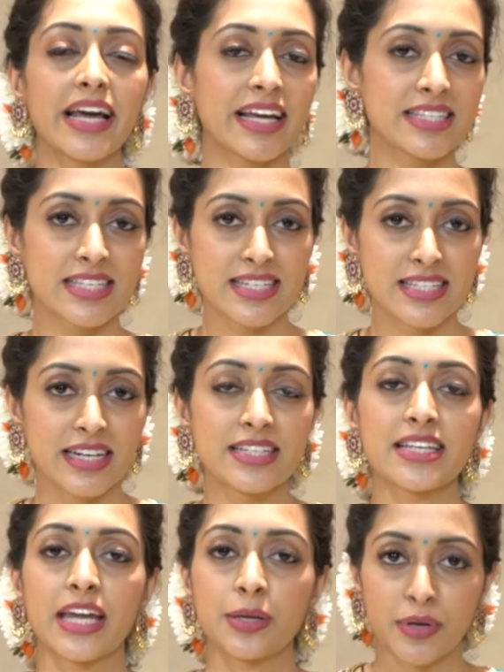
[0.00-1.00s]
నైన్ సిక్స్ అండి
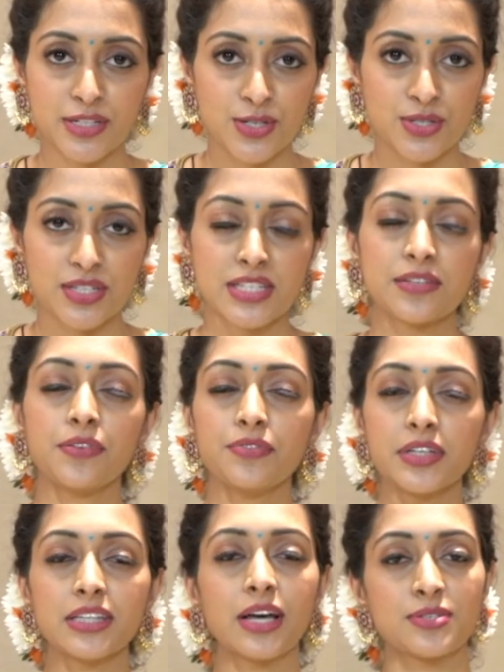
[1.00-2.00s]
శారీ ప్రైస్ వచ్చేసి
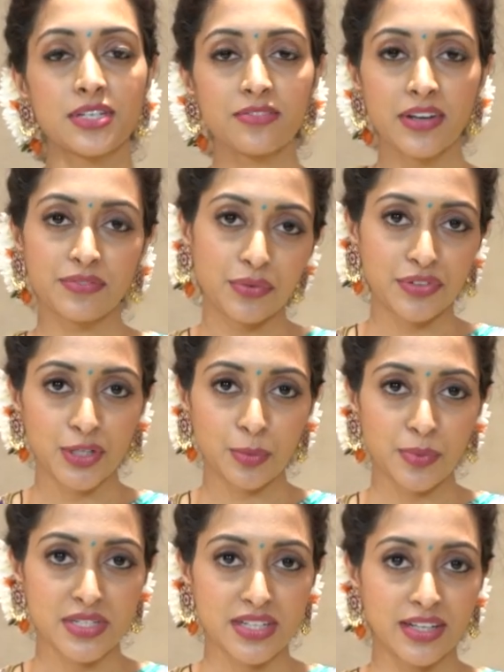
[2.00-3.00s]
ఫిఫ్టీన్ థౌసండ్ వన్ ఫిఫ్టీ
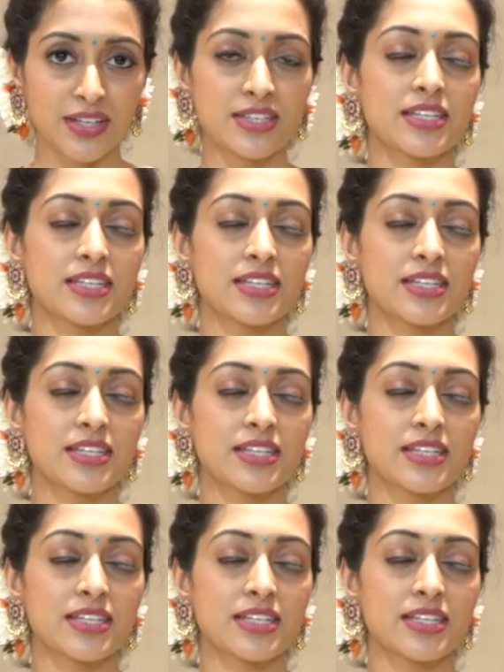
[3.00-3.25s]
రూపీస్ అండి